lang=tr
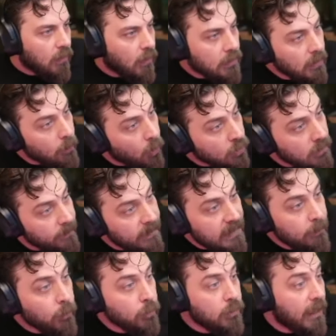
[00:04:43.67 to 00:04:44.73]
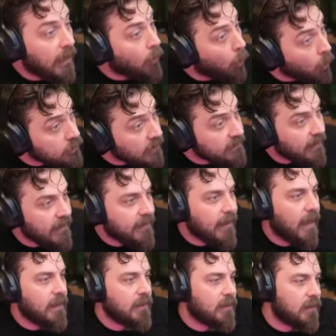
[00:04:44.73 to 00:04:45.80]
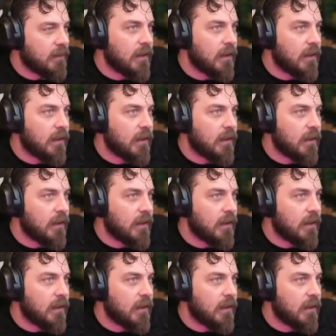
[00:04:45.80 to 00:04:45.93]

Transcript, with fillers: Adam orada beni buldu yani. Orada denk geldik.